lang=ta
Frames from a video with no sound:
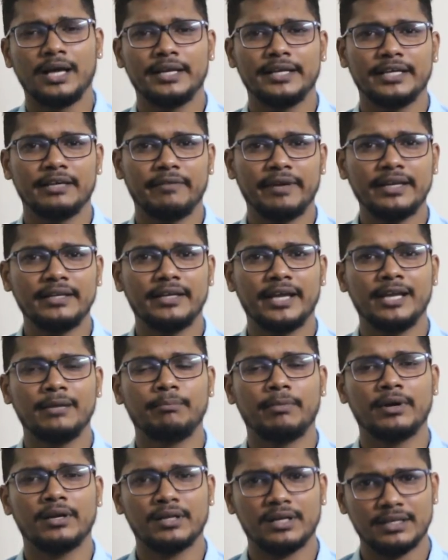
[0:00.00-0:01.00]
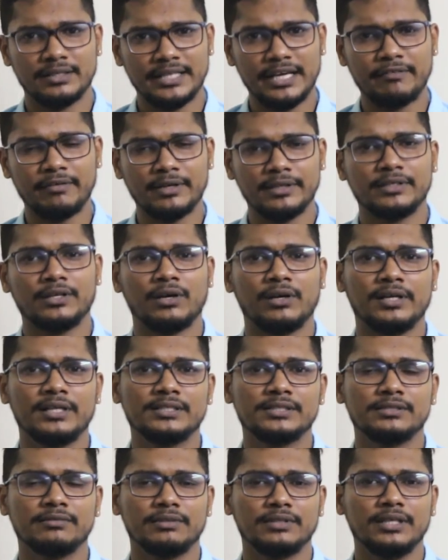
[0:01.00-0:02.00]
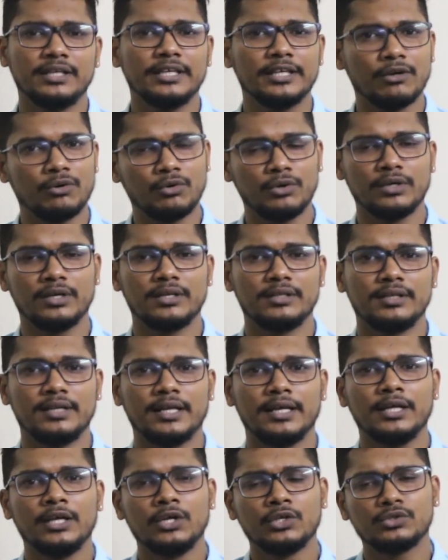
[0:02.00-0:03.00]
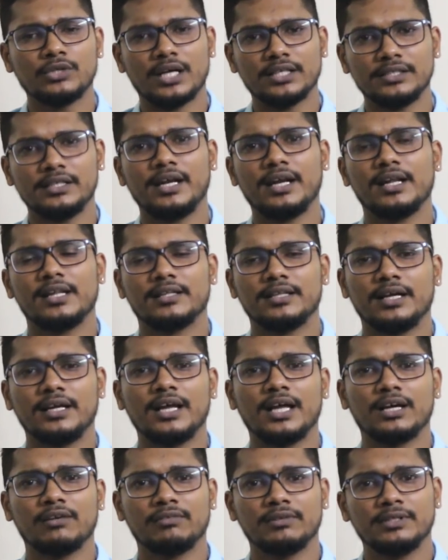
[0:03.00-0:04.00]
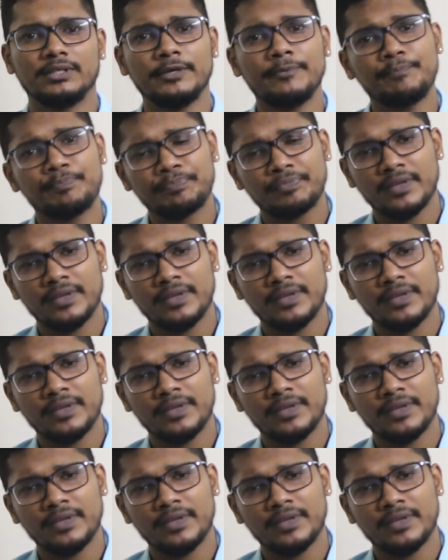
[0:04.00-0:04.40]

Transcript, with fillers: நீங்கள் வெயிட் கெயின் பண்ணுறதுக்கு தேவையான கேலரிஸ் வந்து நீங்கள் கொடுக்குறதில்ல ஸோ அதனால தான் நாங்கள் வந்து